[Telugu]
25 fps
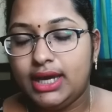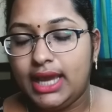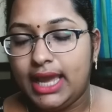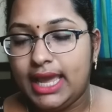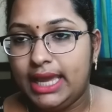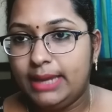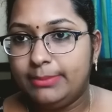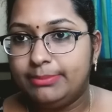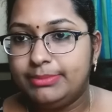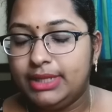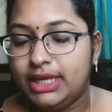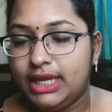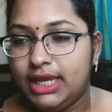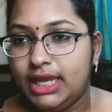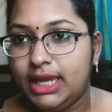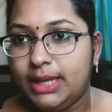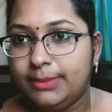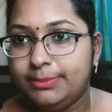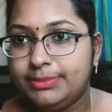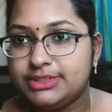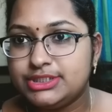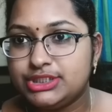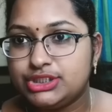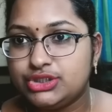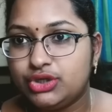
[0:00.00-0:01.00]
యాప్
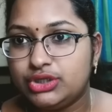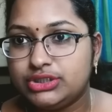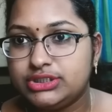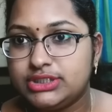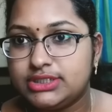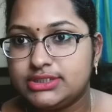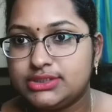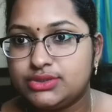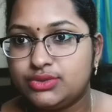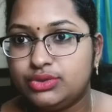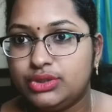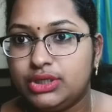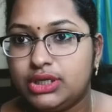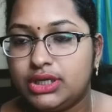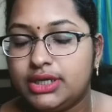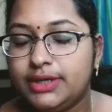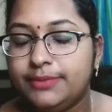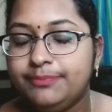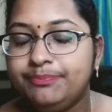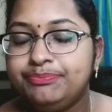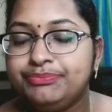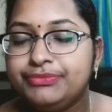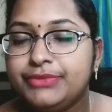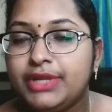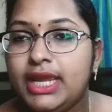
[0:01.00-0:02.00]
యాప్ ఇన్స్టాల్ చేసుకున్నాక
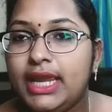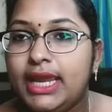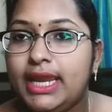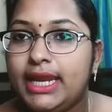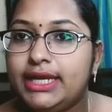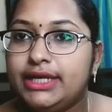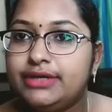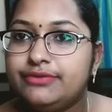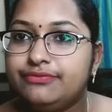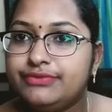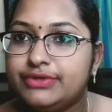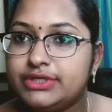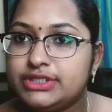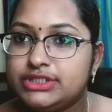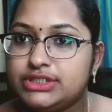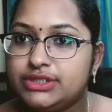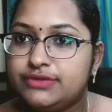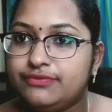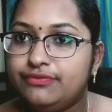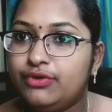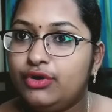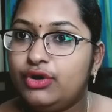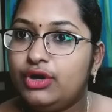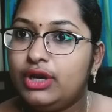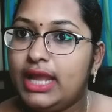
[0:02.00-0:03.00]
అండ్ ఫస్ట్
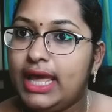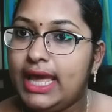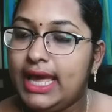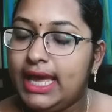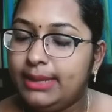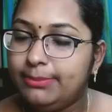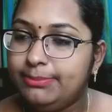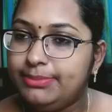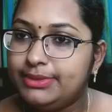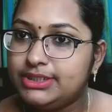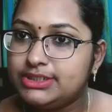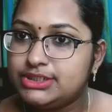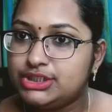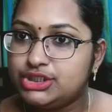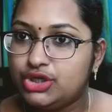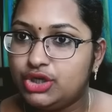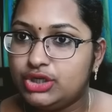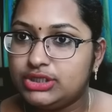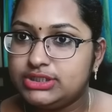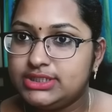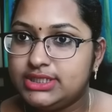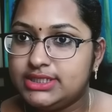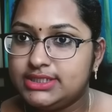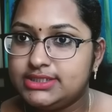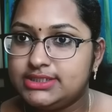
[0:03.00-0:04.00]
ఆఫ్ ఆల్ యాప్
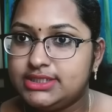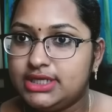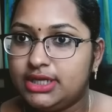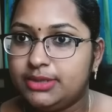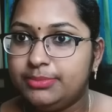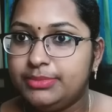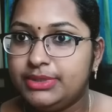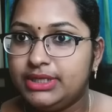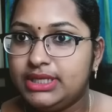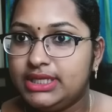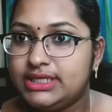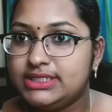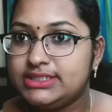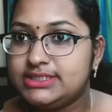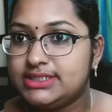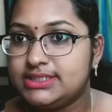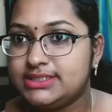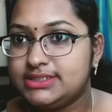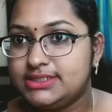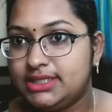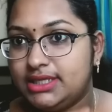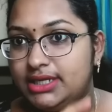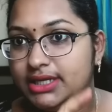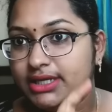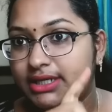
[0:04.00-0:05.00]
ఇన్స్టాల్ చేసినాక మీరు ఏం
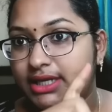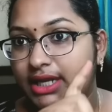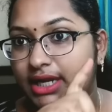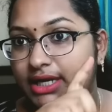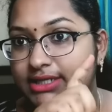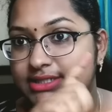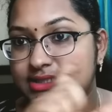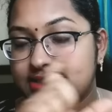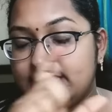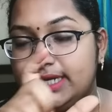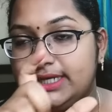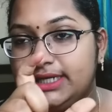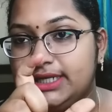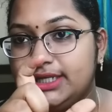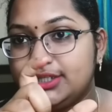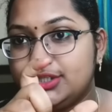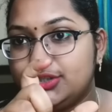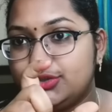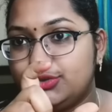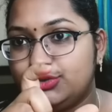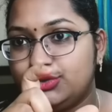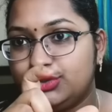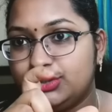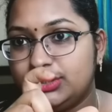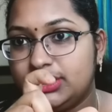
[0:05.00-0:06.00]
చేస్తారంటే అక్కడ
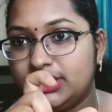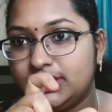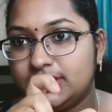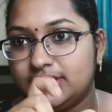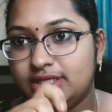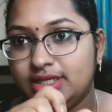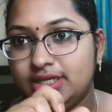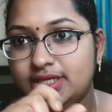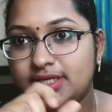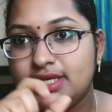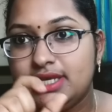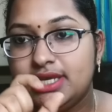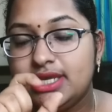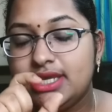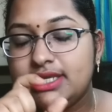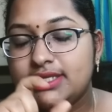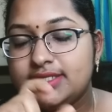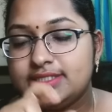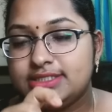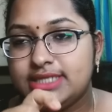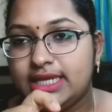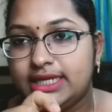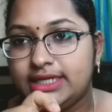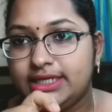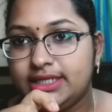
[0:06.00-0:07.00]
సెట్టింగ్స్ ఉంటుంది కదా
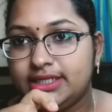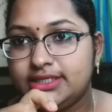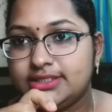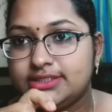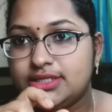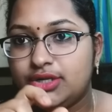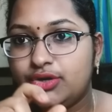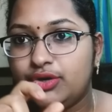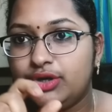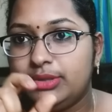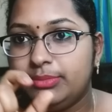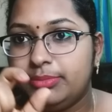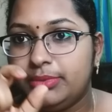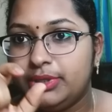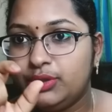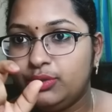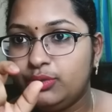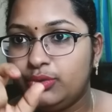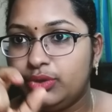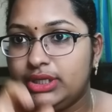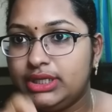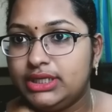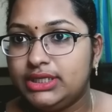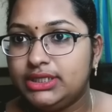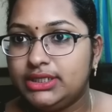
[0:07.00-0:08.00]
సెట్టింగ్స్లోనే మీరు
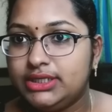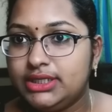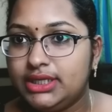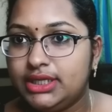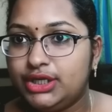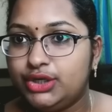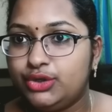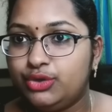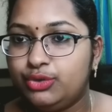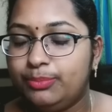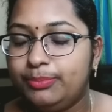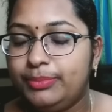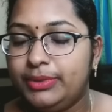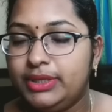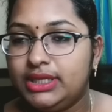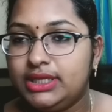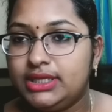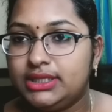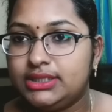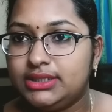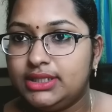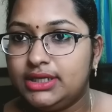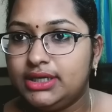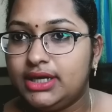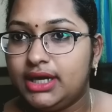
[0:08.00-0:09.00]
ఇండియన్ రూపీ
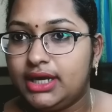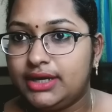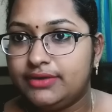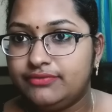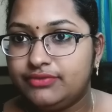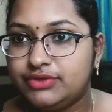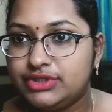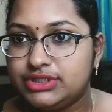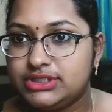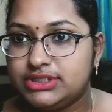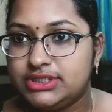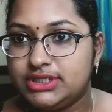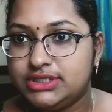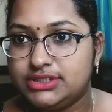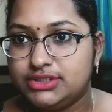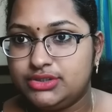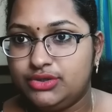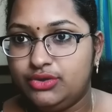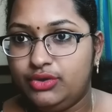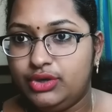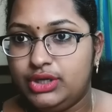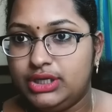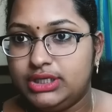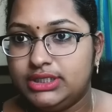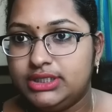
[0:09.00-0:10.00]
కింద కన్వర్ట్ చేస్తారు
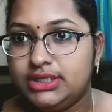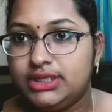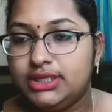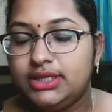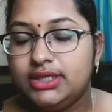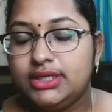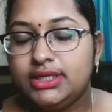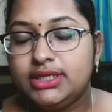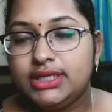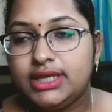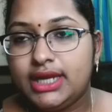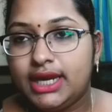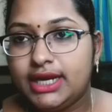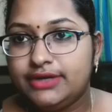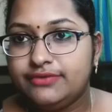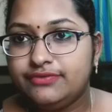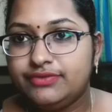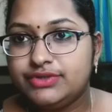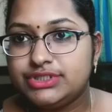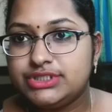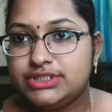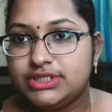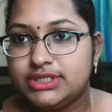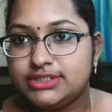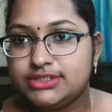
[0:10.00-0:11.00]
చేసుకోవాలి
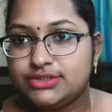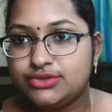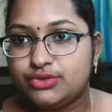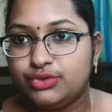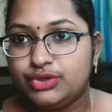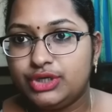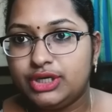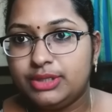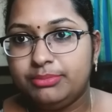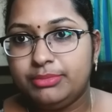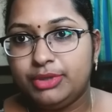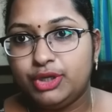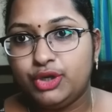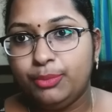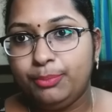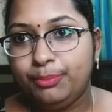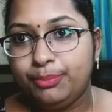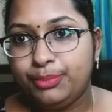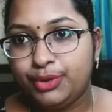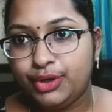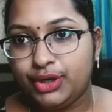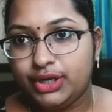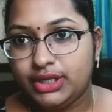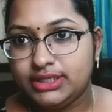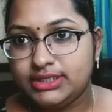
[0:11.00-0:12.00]
కన్వర్ట్ చేసుకుంటే మీకు
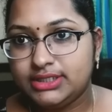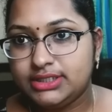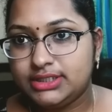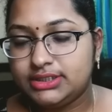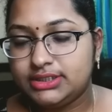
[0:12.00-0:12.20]
ప్రొడక్ట్